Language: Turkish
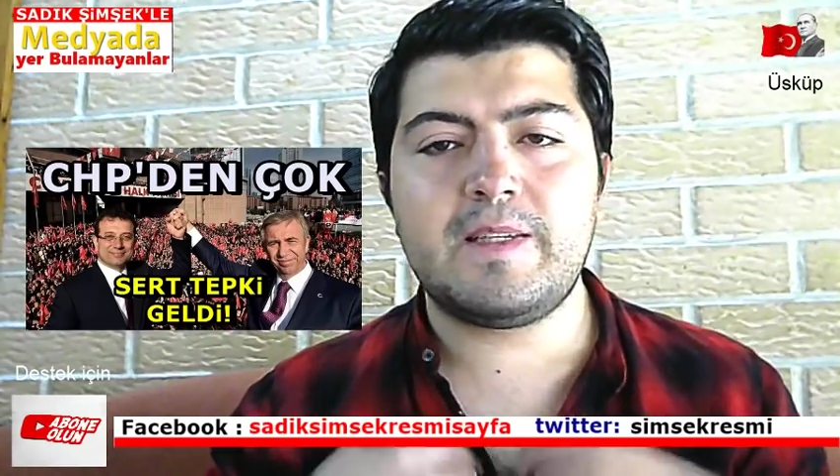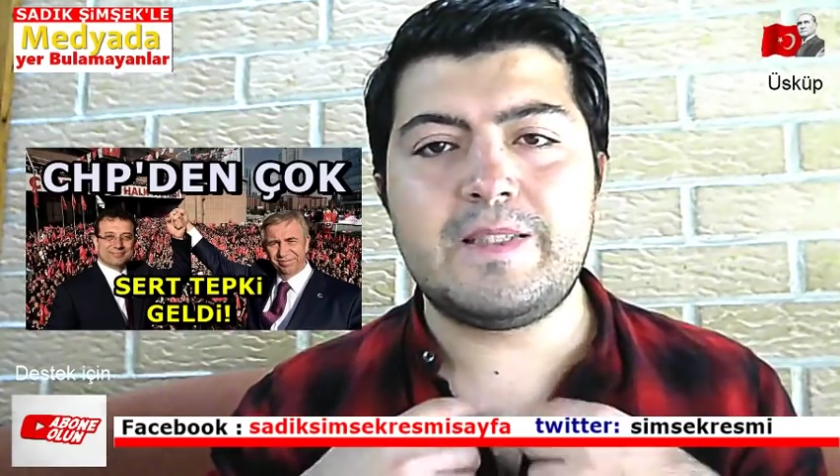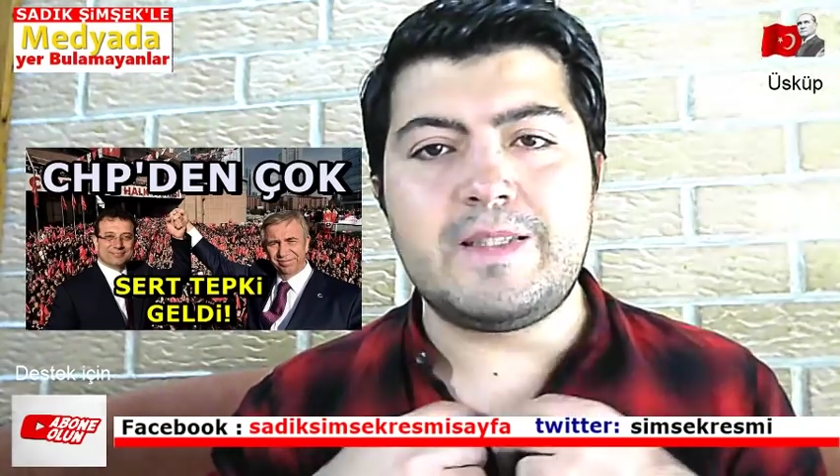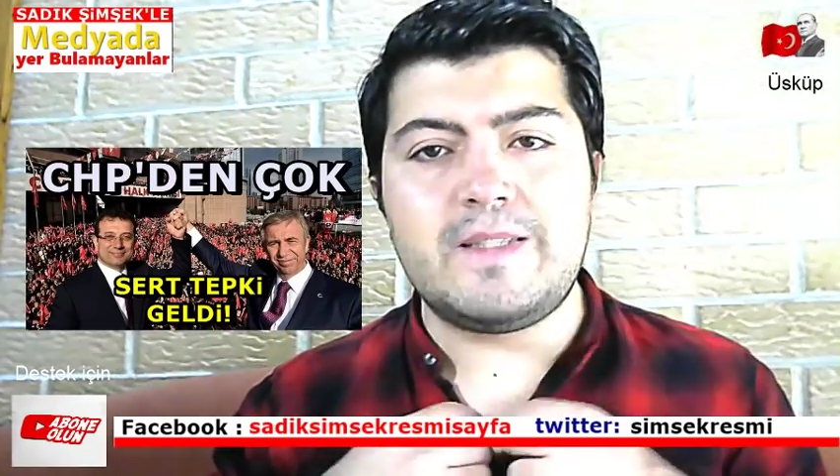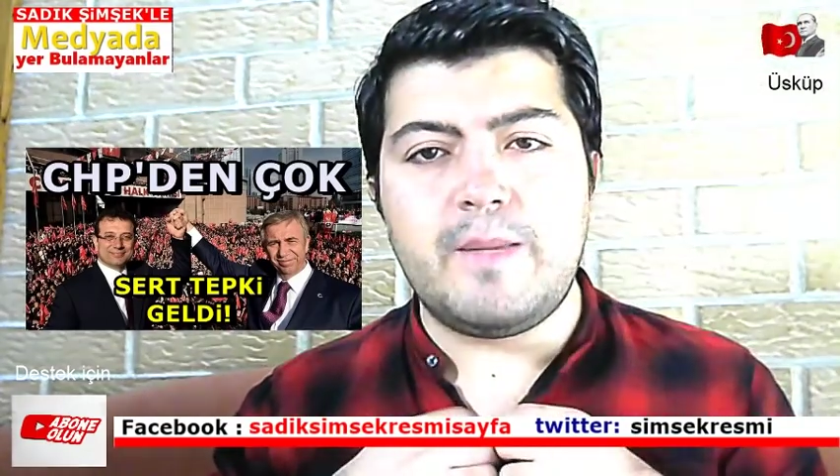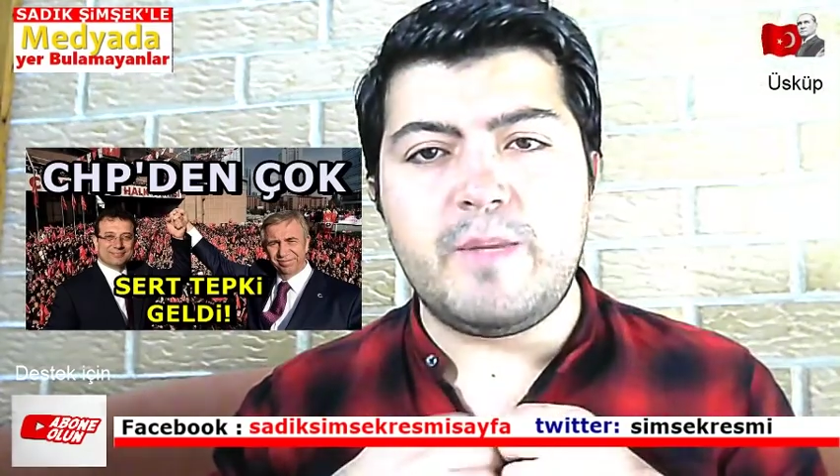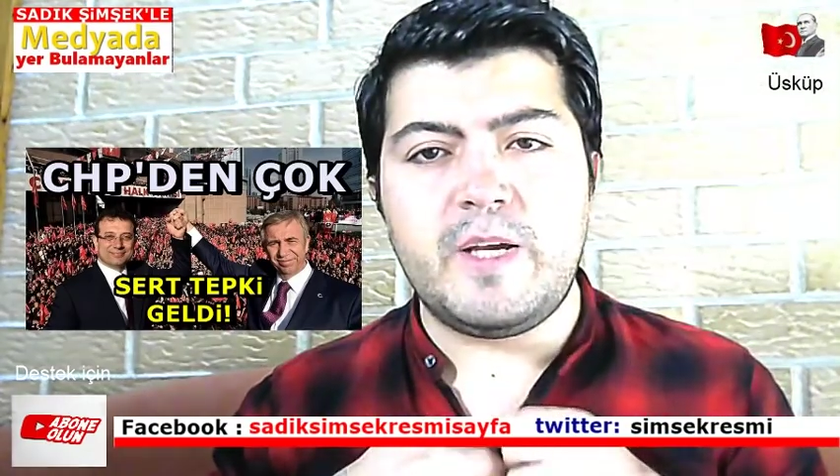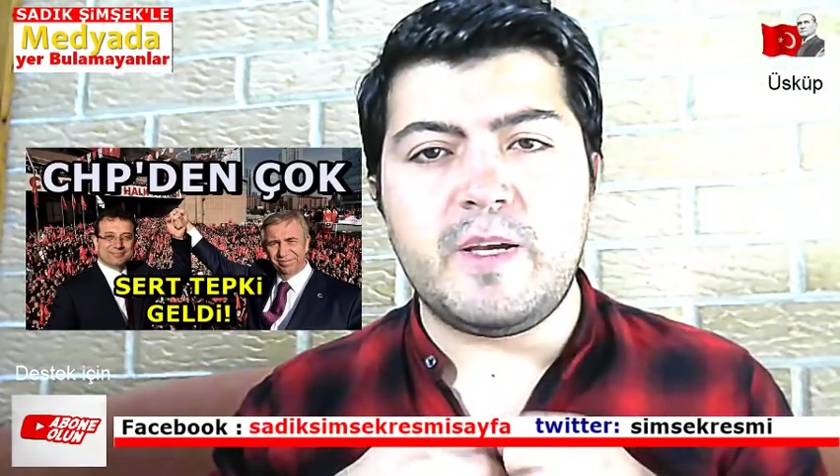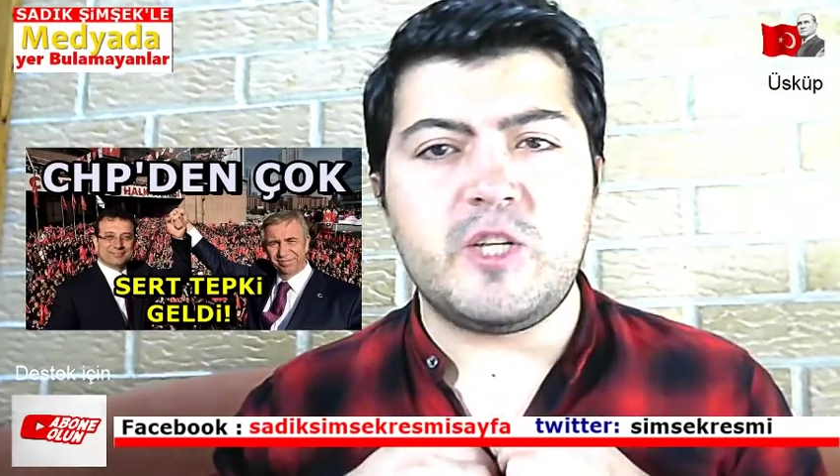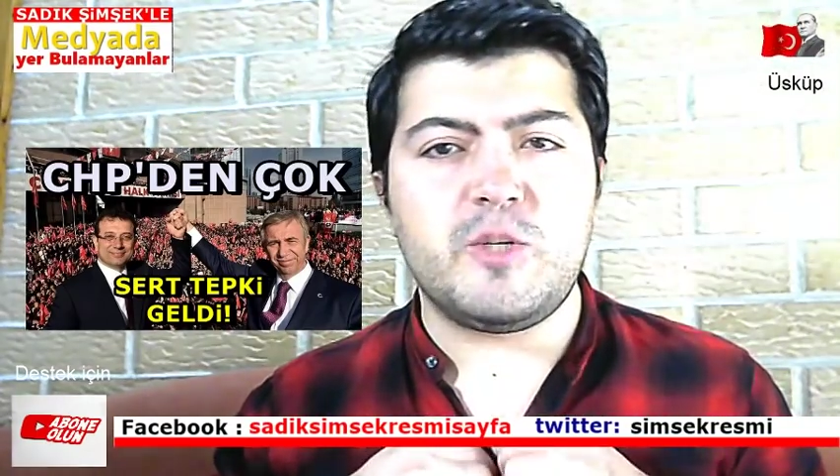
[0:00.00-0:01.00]
sistemine
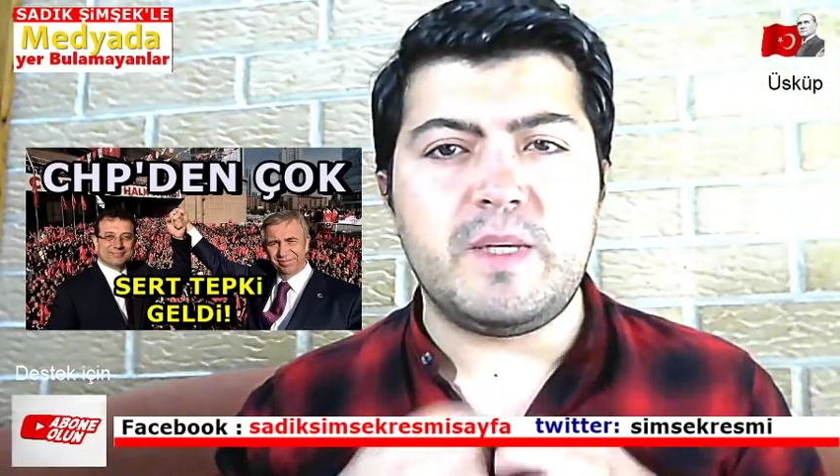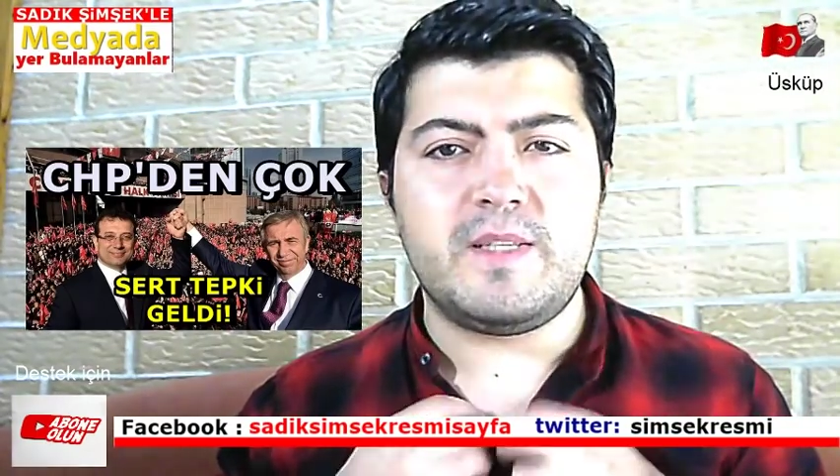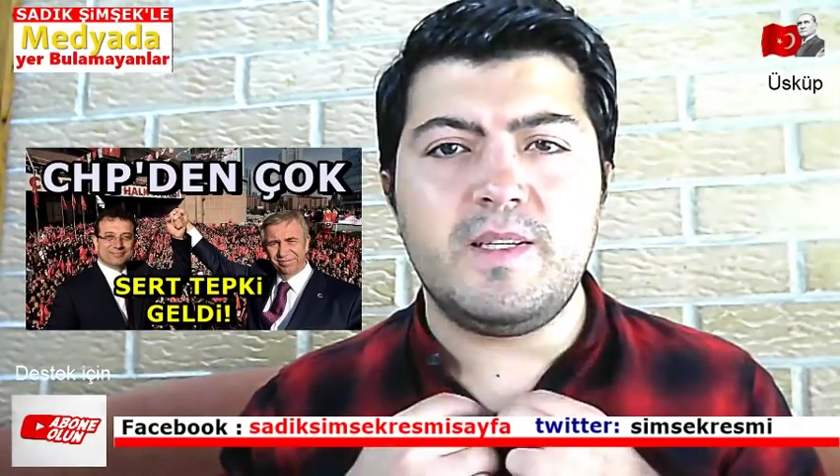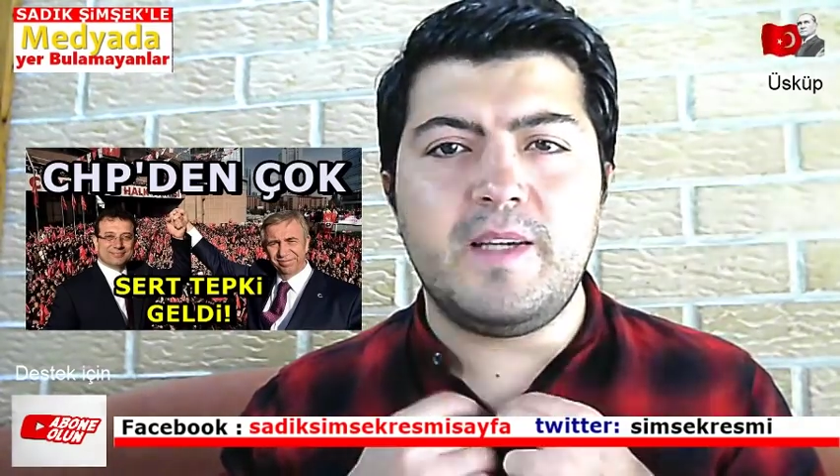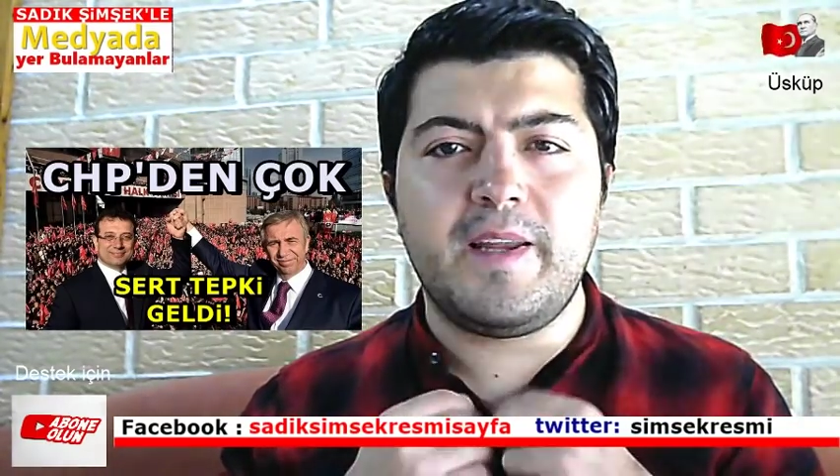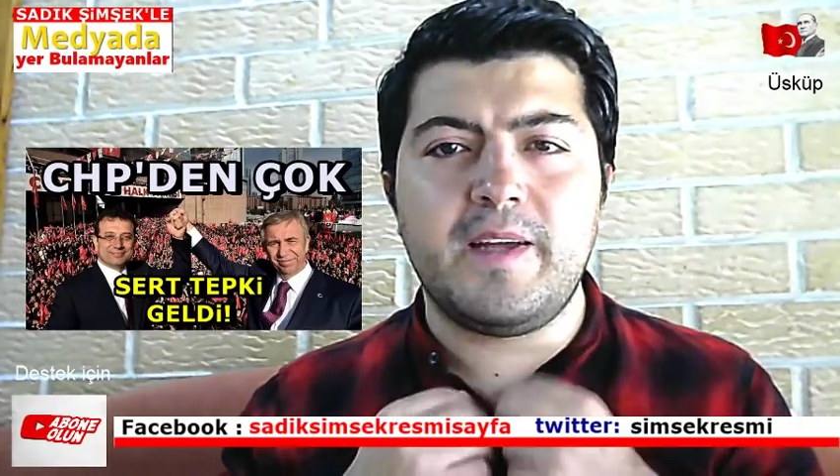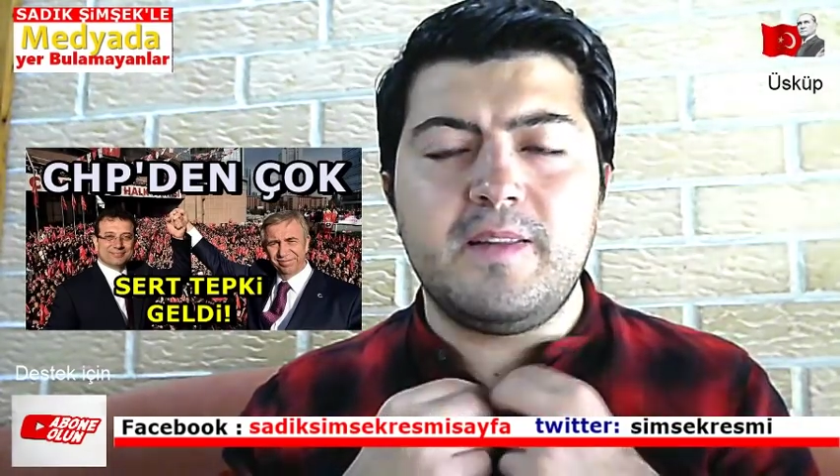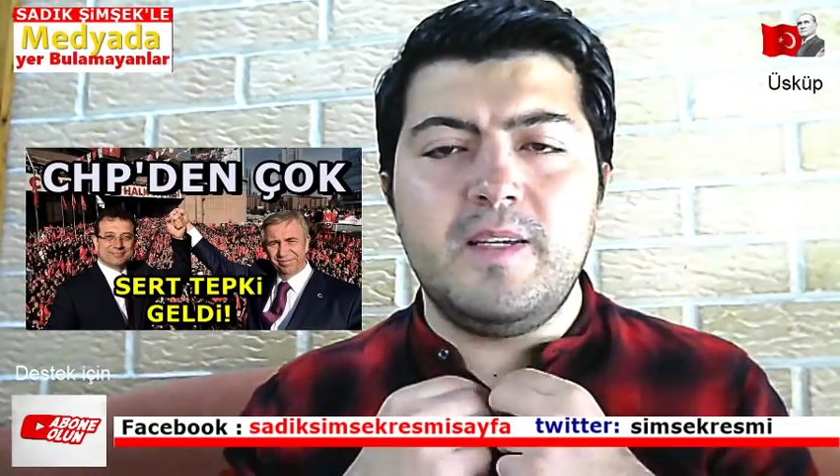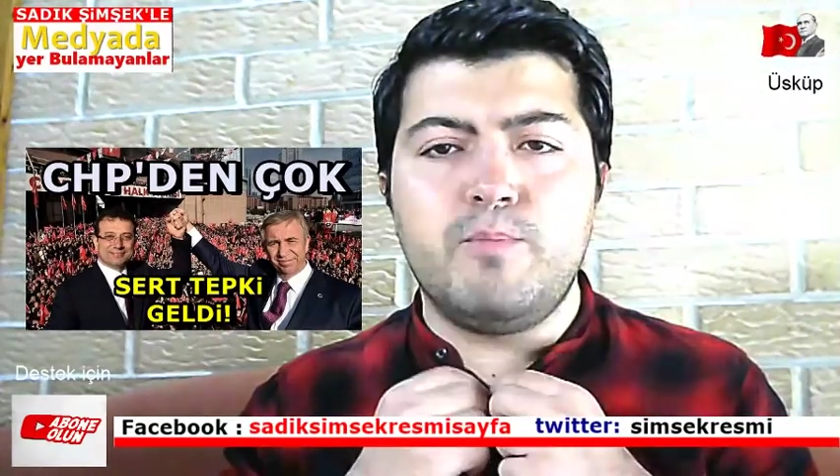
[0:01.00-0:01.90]
geçmesi gerektiği